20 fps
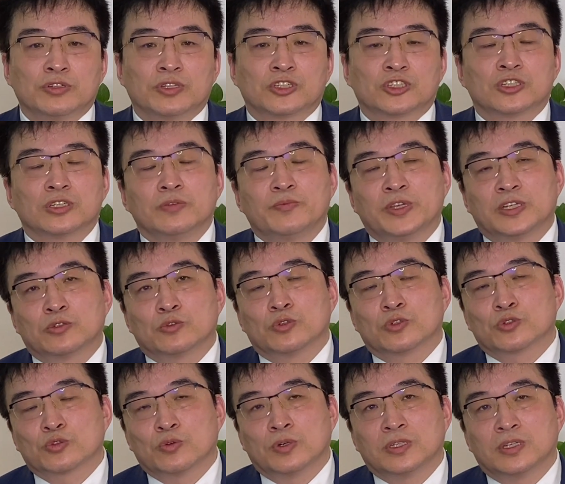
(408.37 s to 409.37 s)
的声明中
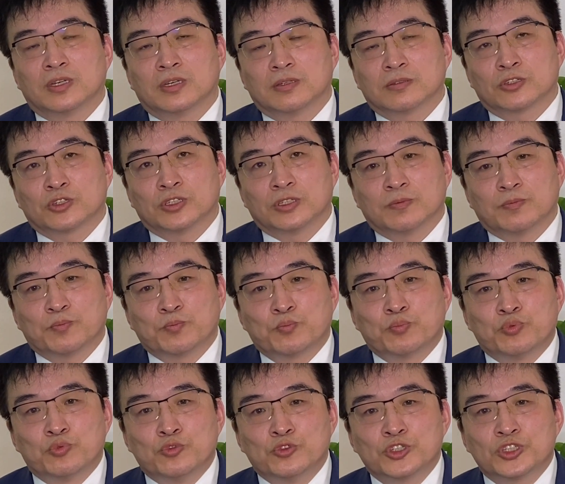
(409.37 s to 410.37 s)
说呢，是
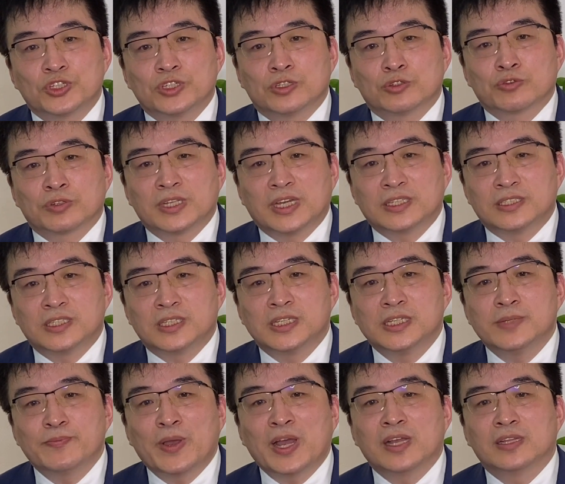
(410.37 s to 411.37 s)
不是说在
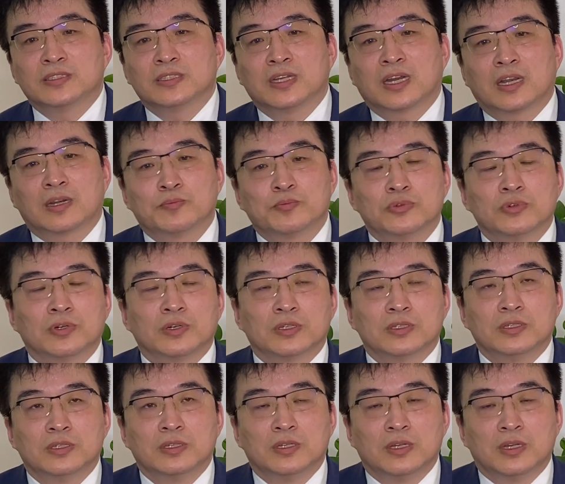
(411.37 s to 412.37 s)
期盼第二波，
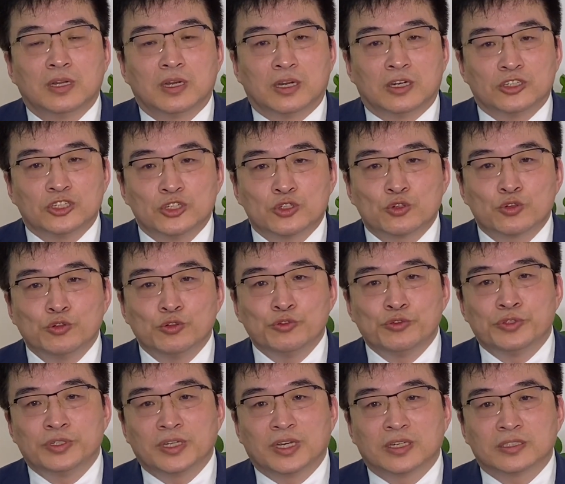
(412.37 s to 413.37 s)
而是出
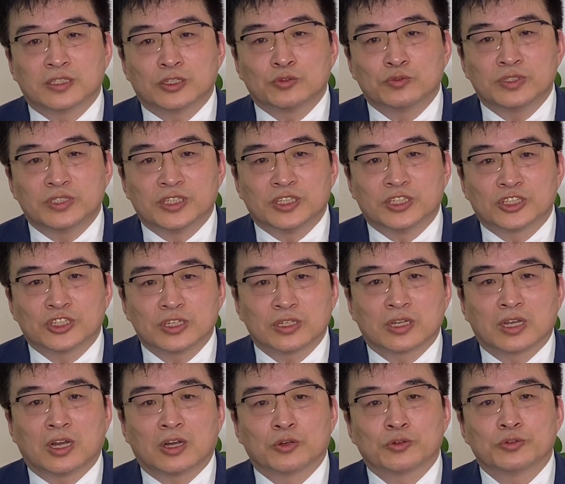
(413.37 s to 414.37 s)
于呢这种谨慎
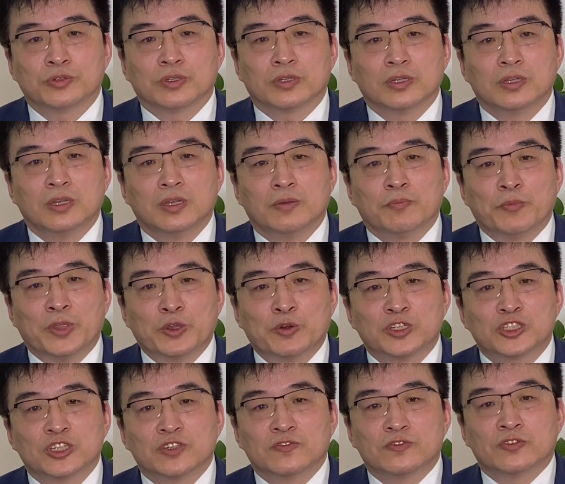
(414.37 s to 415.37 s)
考虑，美国
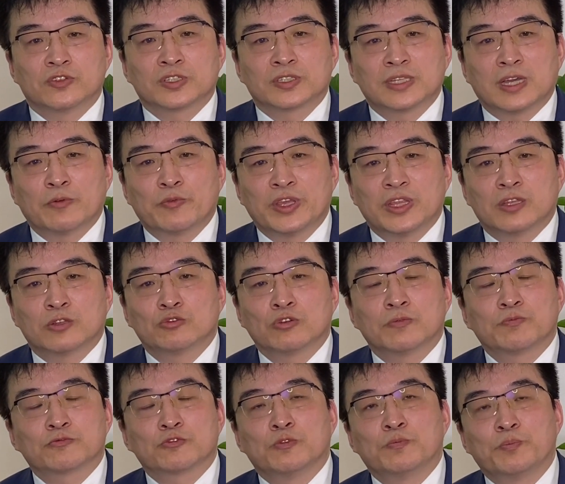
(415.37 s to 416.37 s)
政府正在为此
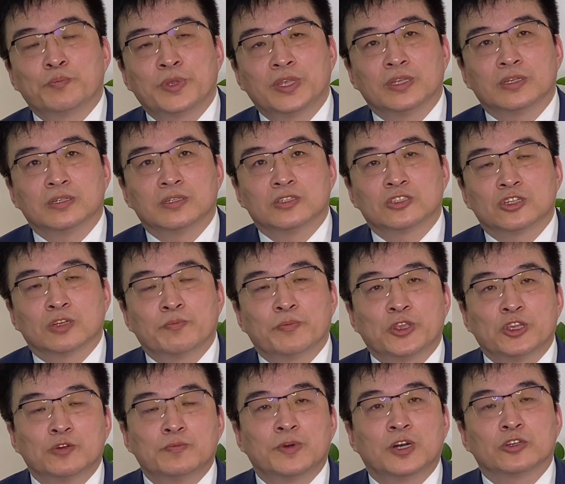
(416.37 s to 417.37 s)
做准备，这没
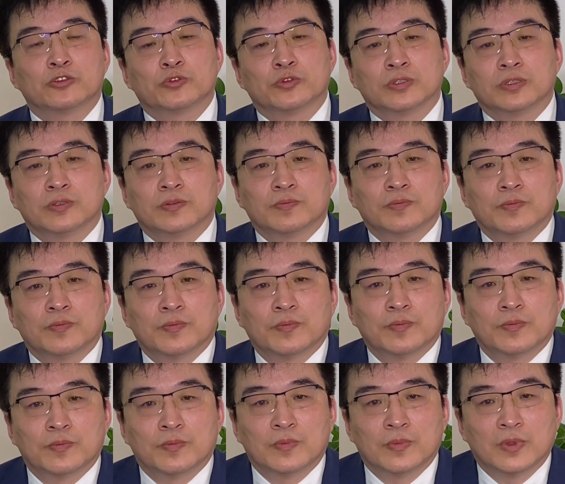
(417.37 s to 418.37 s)
有矛盾。
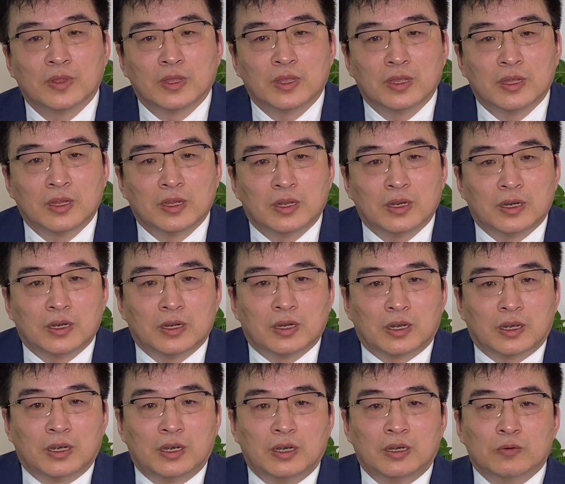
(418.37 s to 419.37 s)

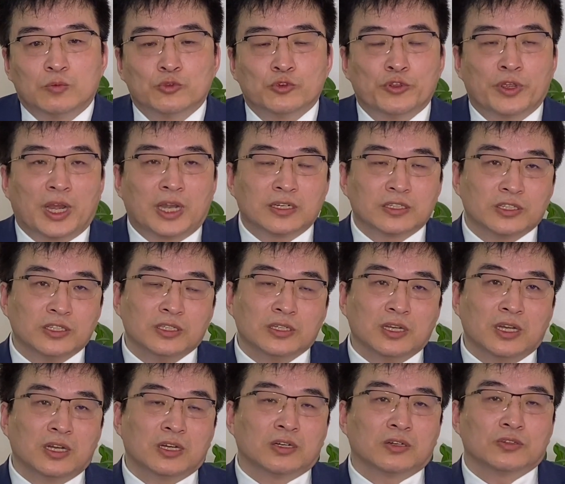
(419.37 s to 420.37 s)
而五月二十一
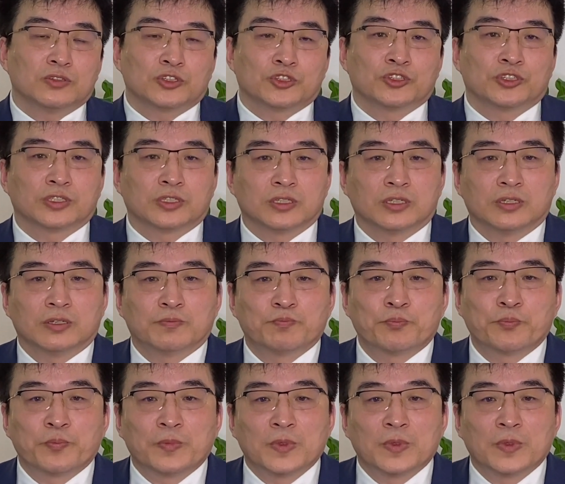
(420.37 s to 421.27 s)
号，这是